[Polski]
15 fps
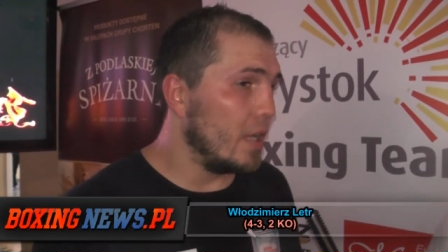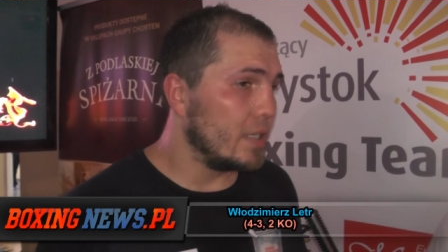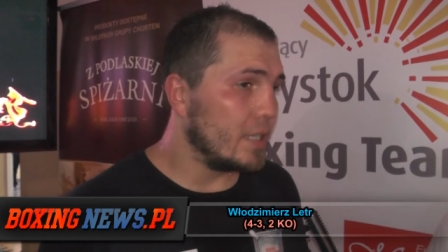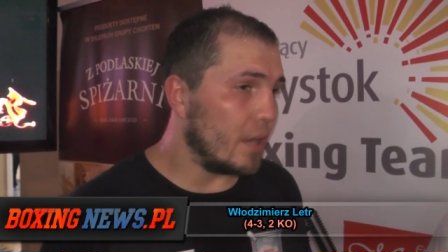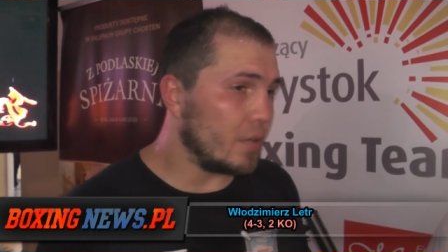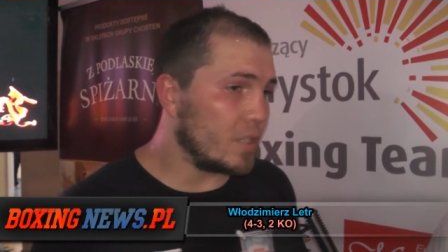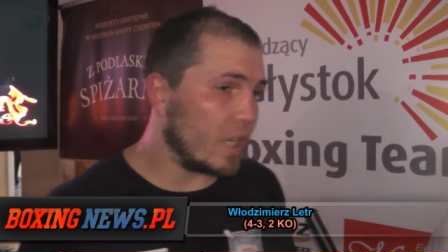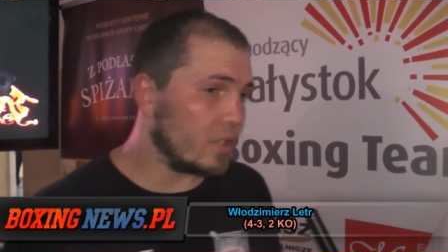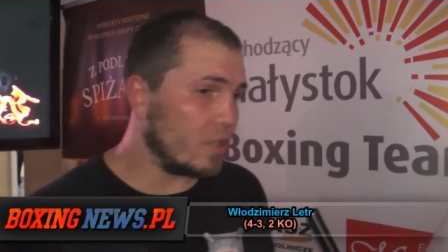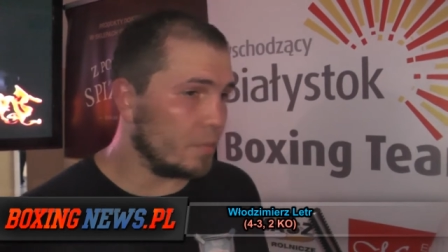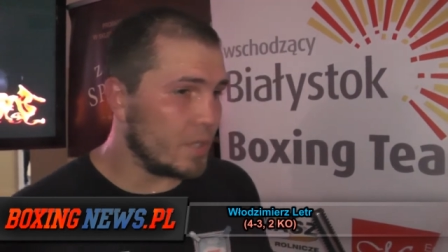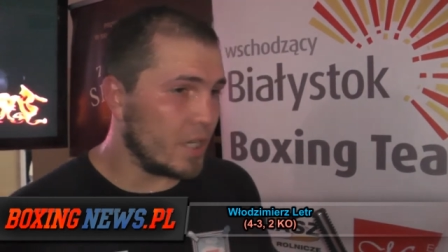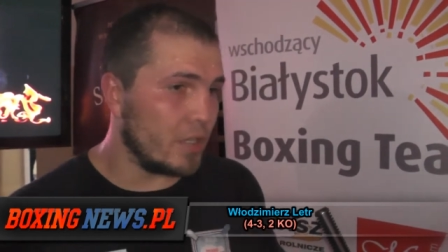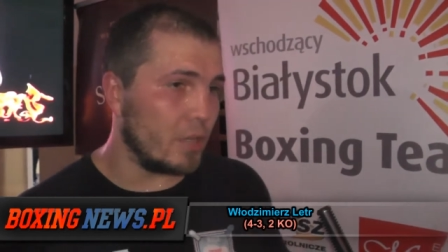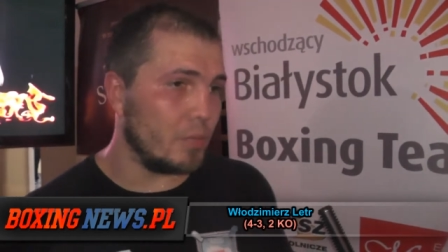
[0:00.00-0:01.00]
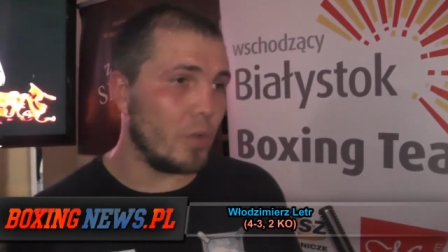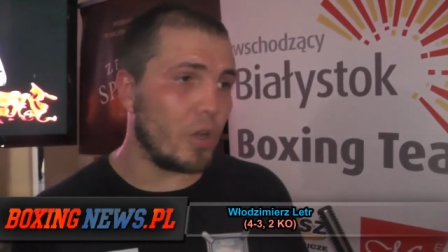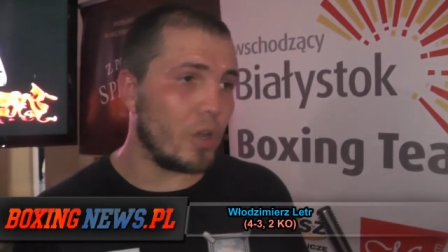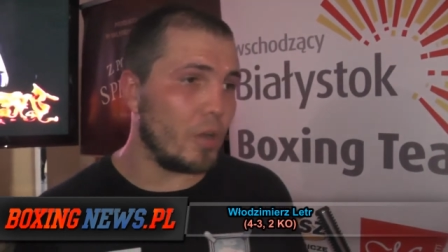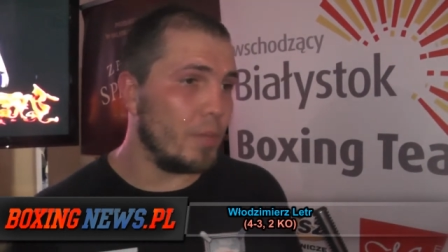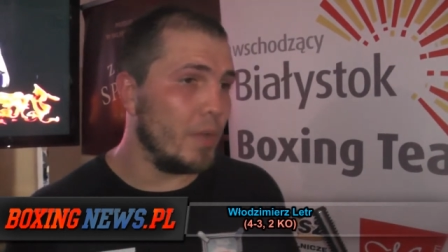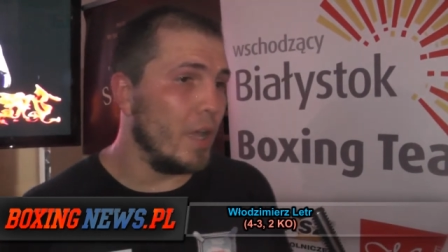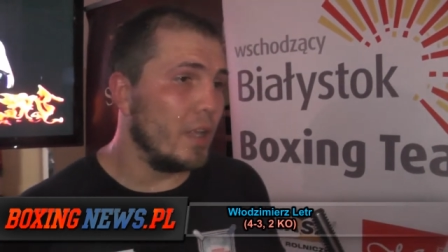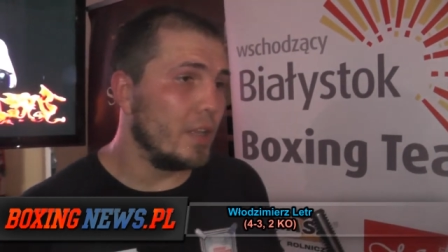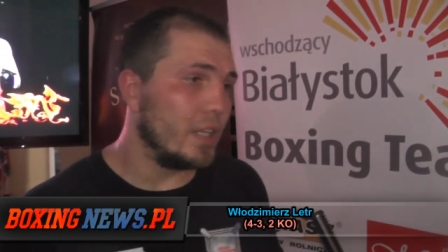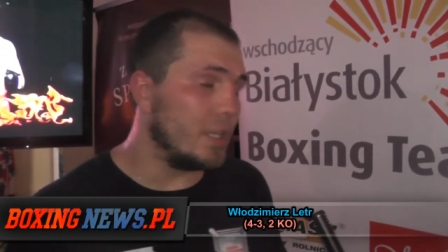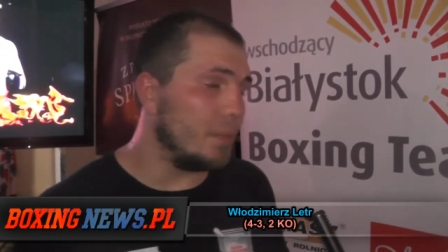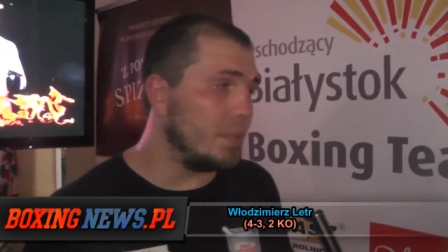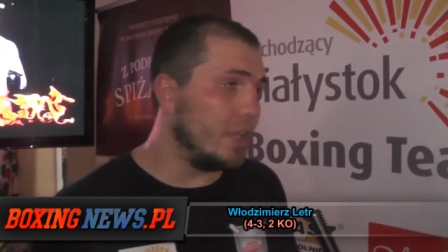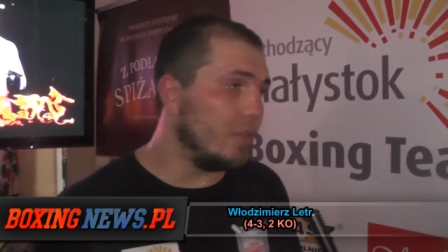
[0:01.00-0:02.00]
Cały czas tą przednią nogą
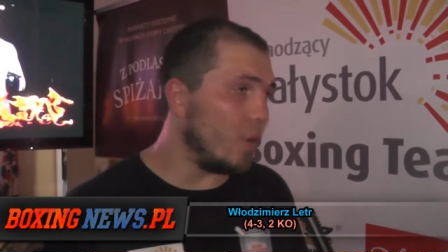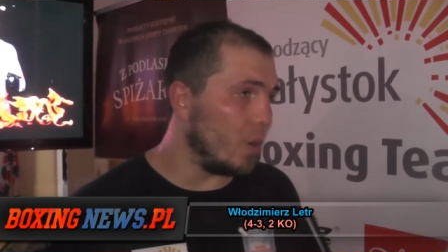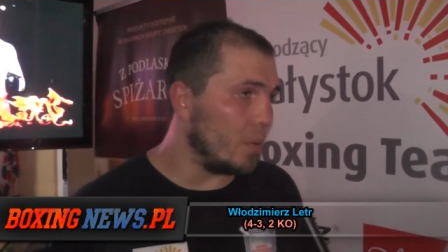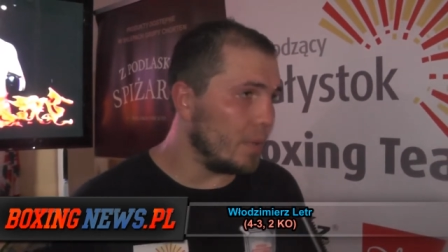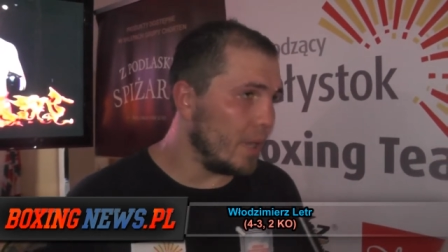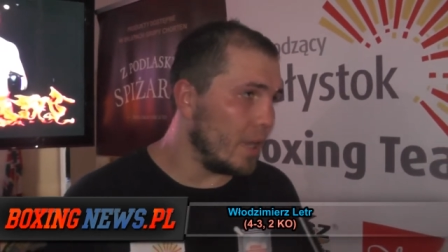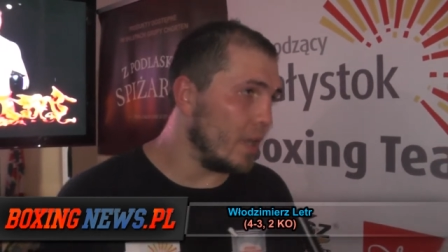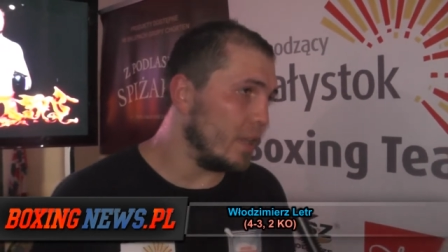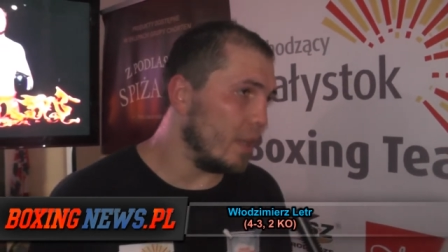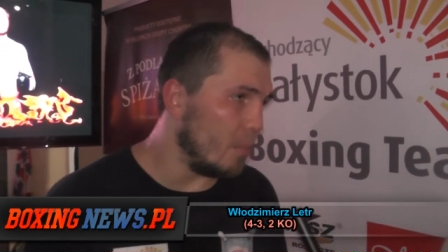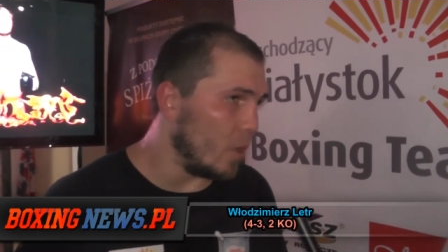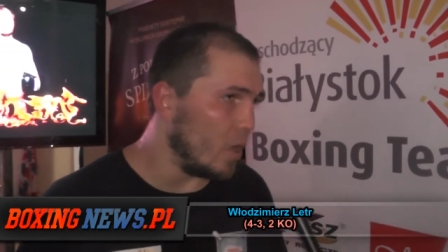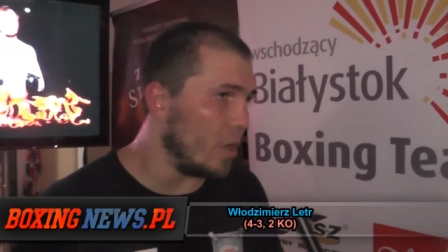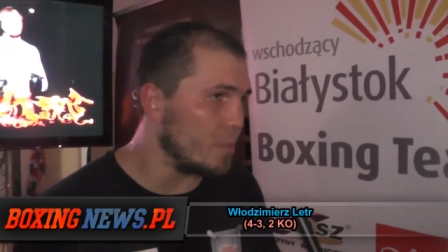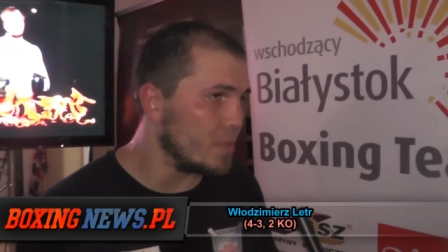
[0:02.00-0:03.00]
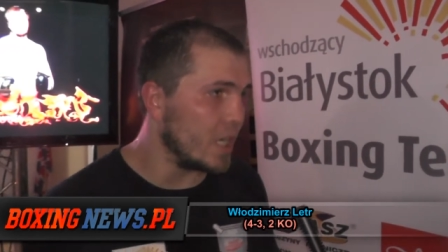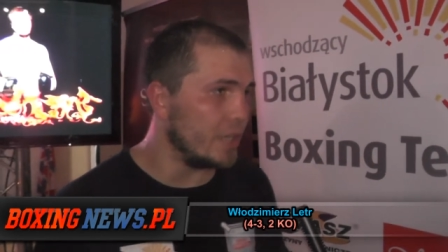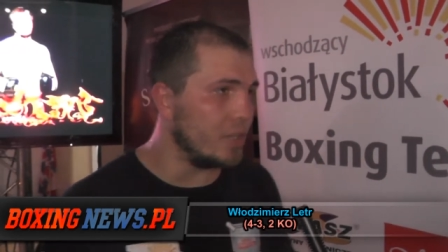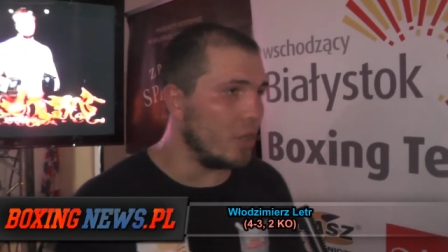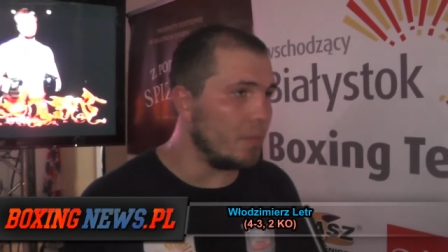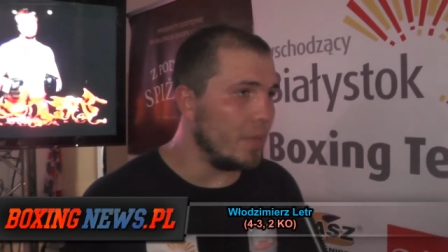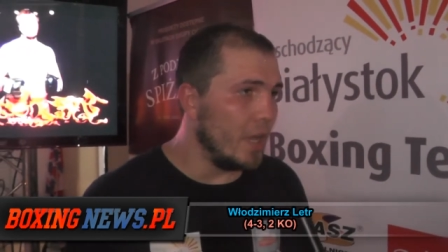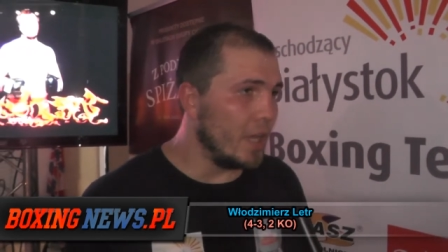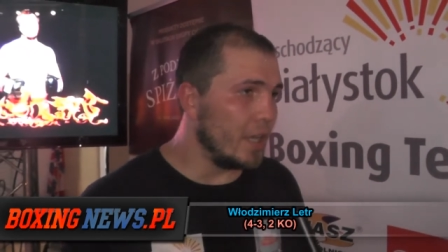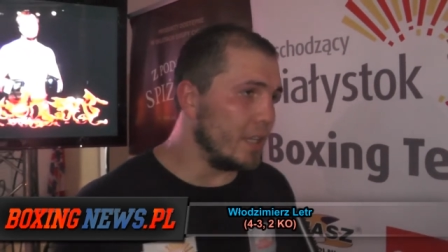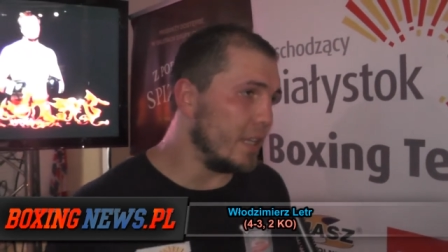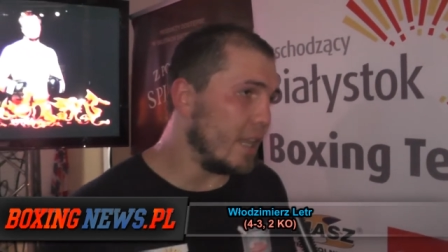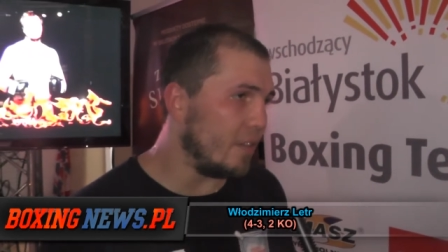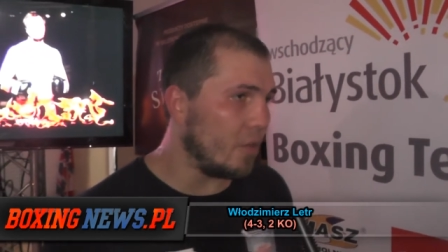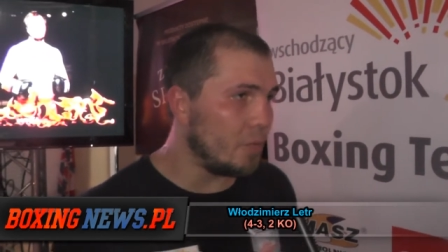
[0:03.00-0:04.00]
nadeptywał mnie na moją przednią i
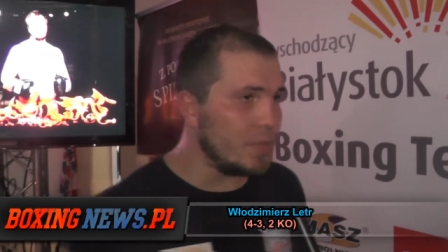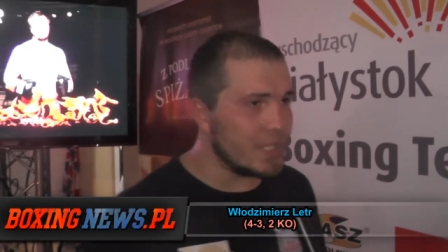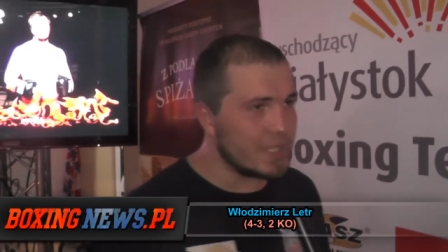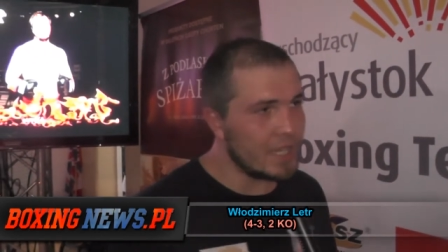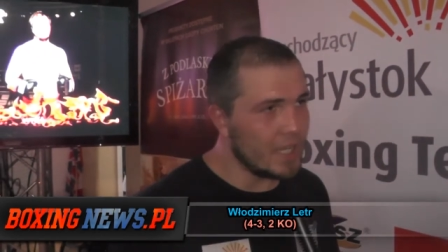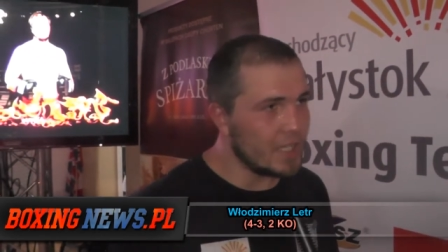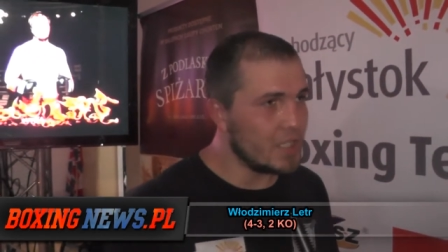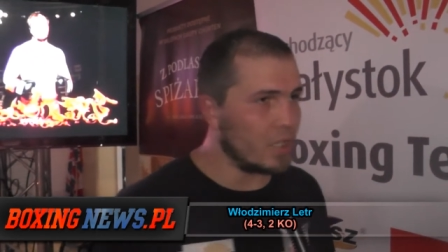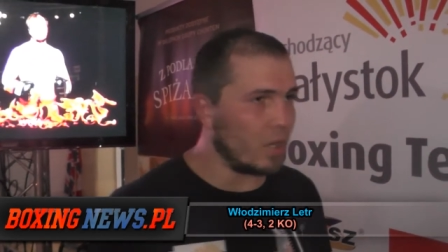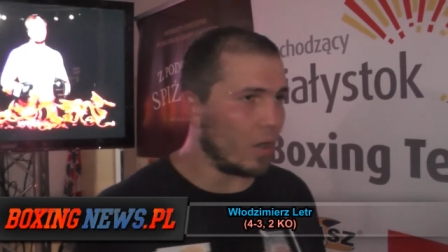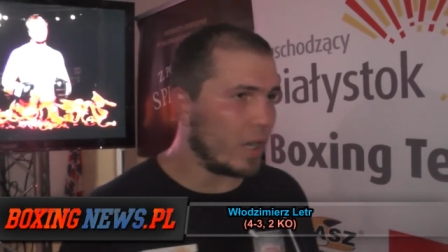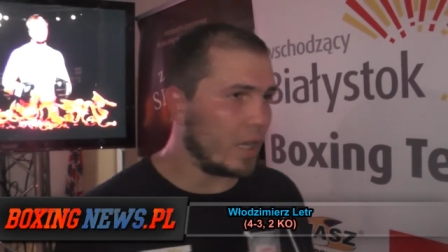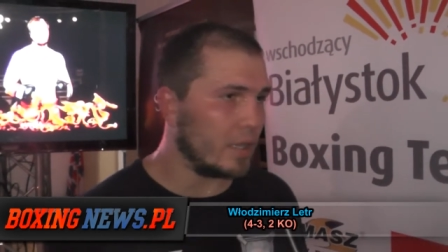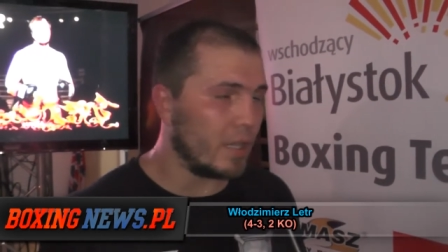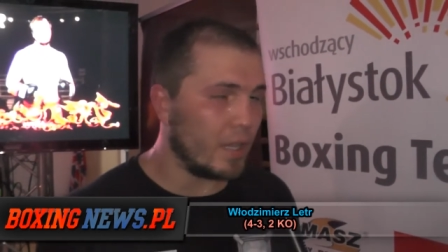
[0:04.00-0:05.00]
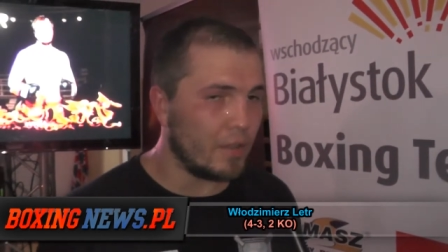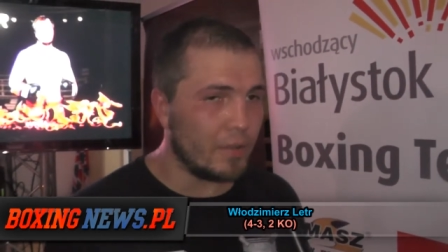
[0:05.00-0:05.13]
nie dawał mi zejść trochę,